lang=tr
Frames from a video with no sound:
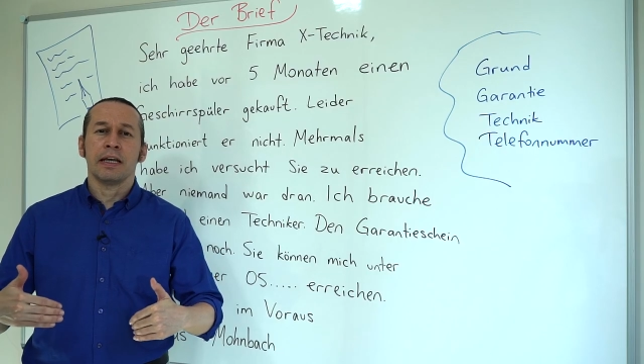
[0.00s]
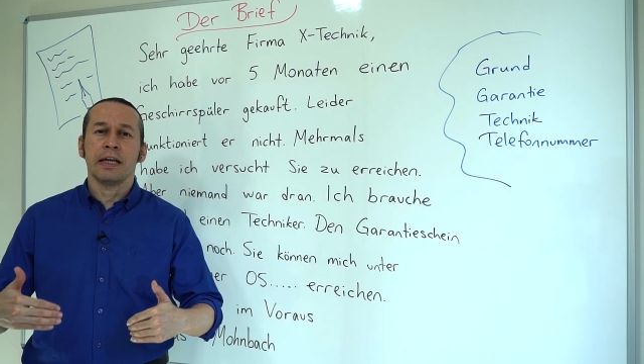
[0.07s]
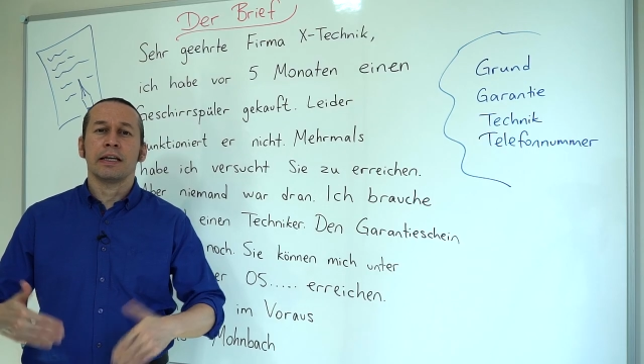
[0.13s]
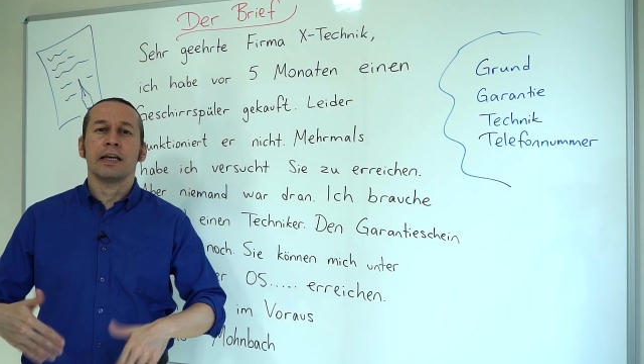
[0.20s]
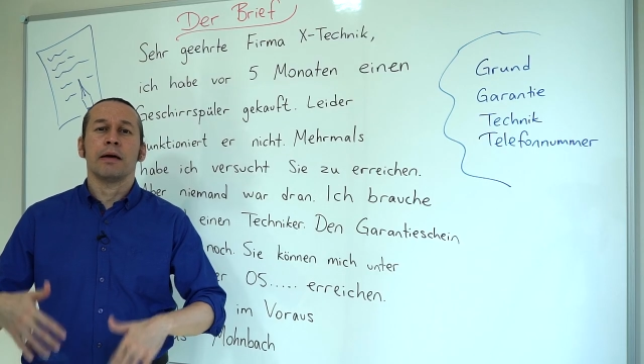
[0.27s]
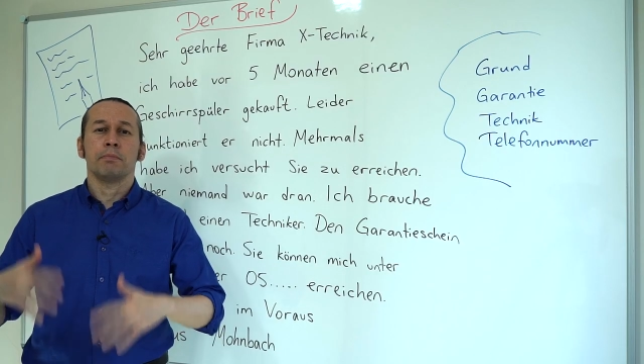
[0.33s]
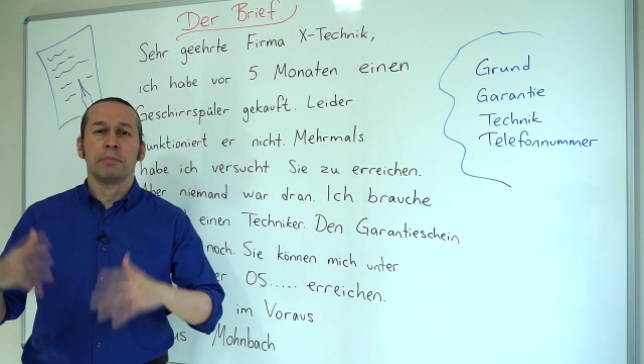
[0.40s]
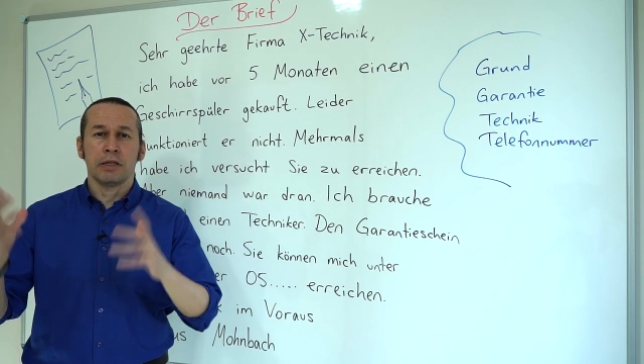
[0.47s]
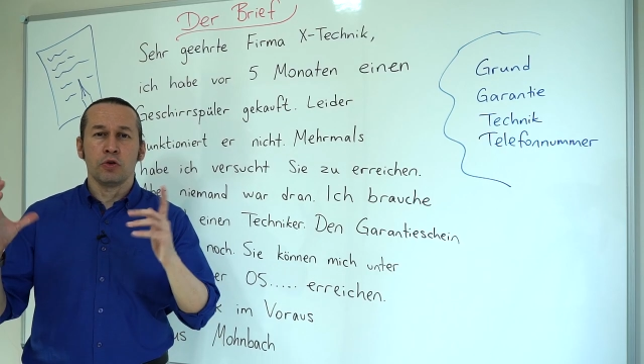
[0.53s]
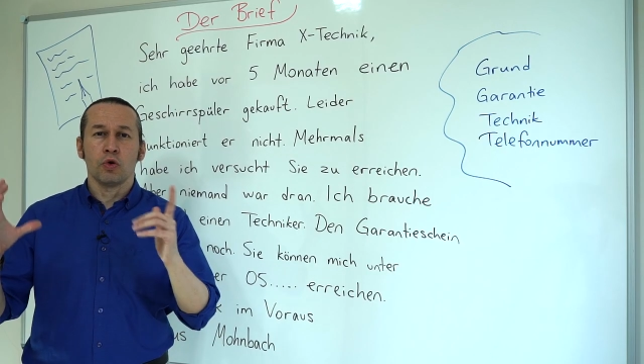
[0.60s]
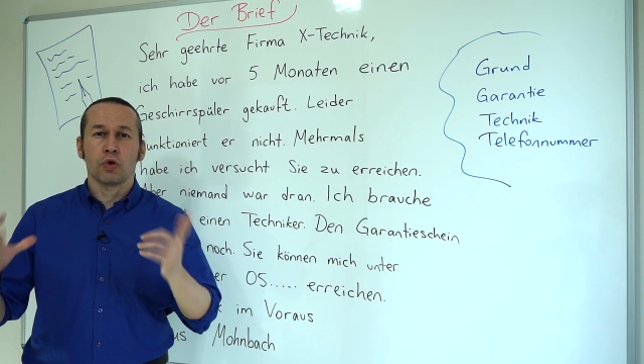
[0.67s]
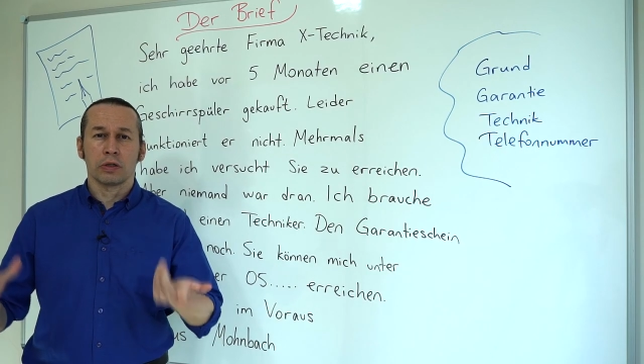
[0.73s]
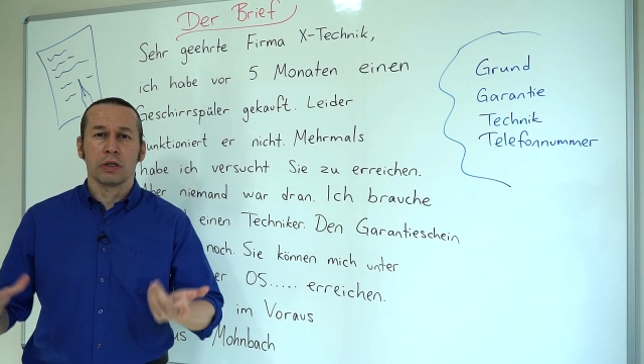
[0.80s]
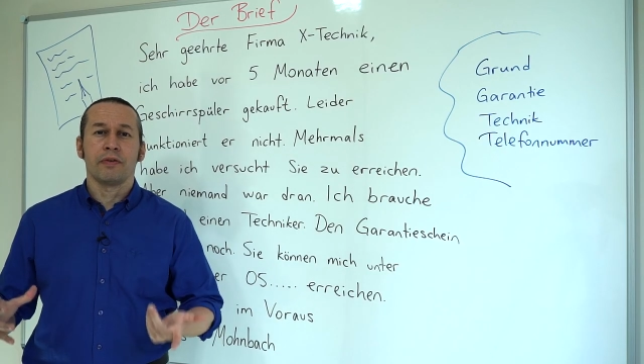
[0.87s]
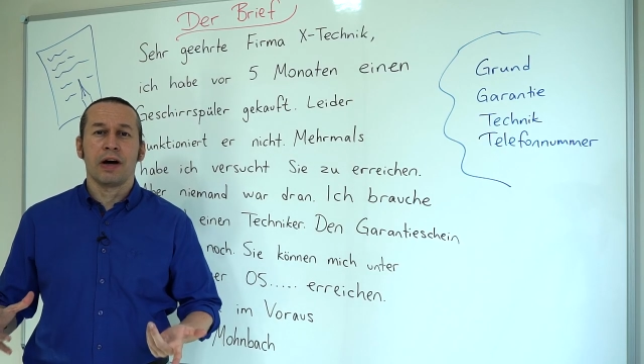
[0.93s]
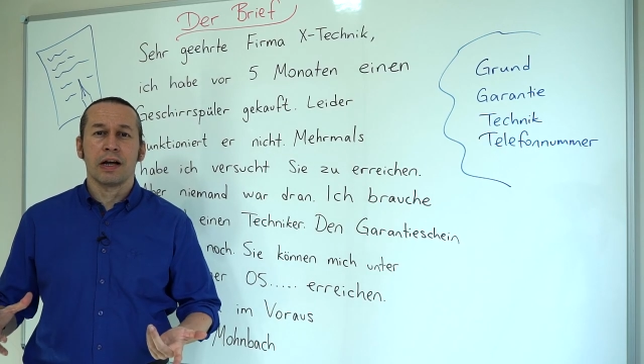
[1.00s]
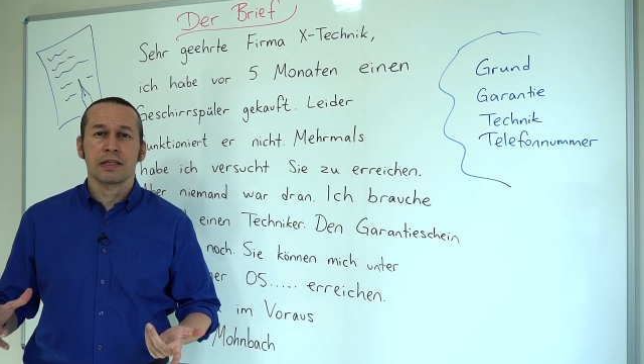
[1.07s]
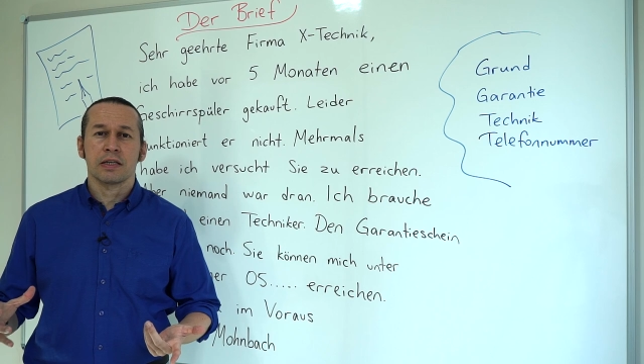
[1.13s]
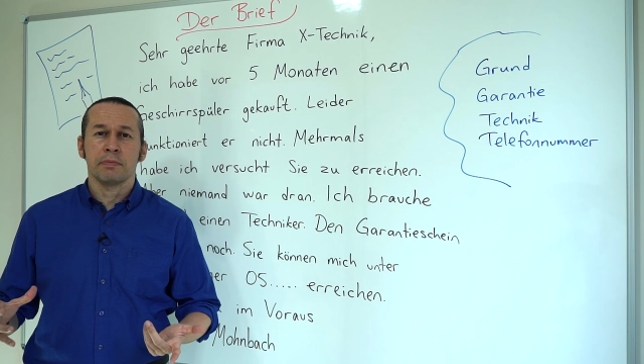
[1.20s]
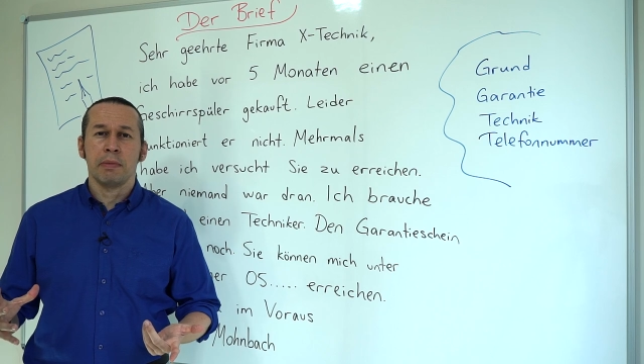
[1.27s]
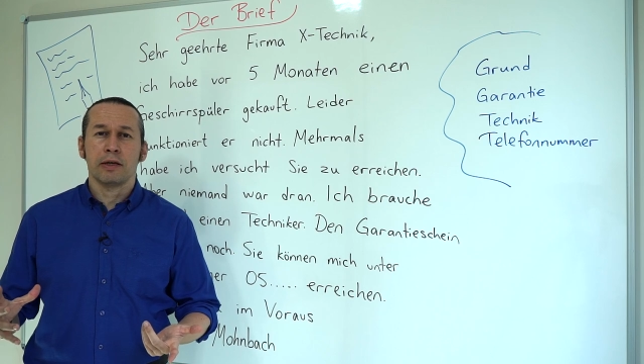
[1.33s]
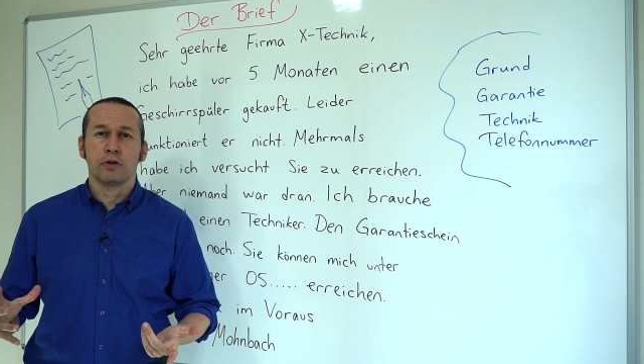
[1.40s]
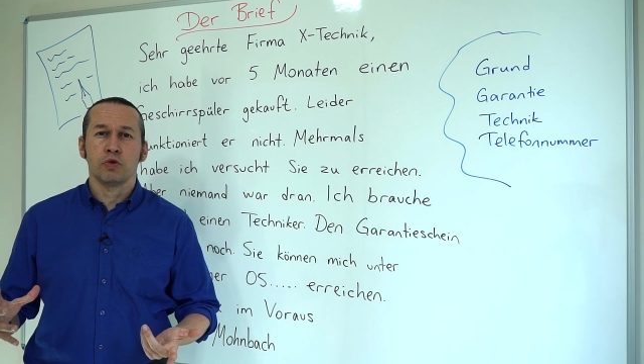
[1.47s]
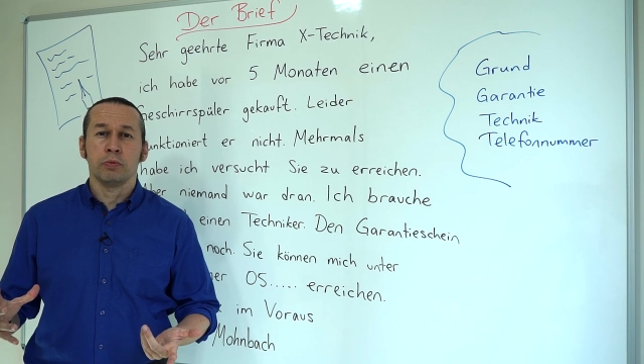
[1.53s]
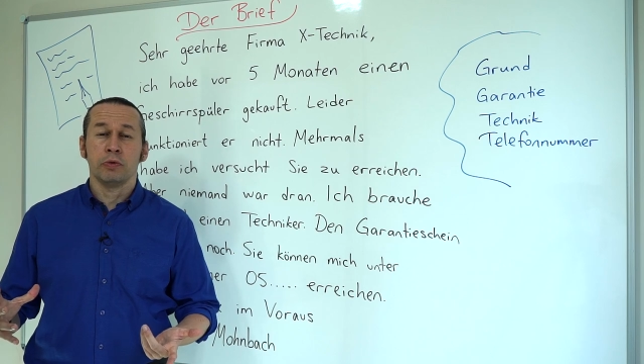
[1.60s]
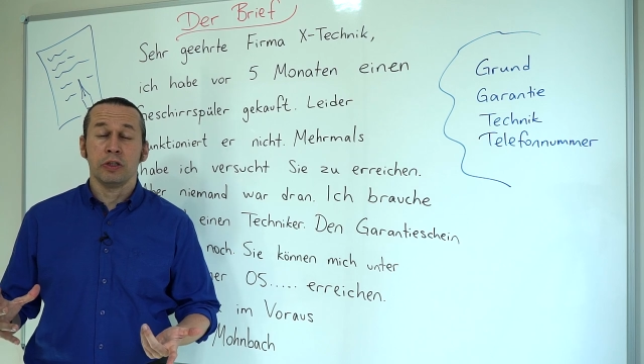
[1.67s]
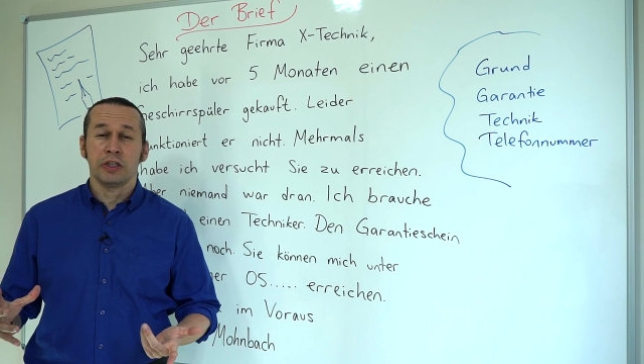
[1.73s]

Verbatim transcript: gereken bir nokta varsa mektubun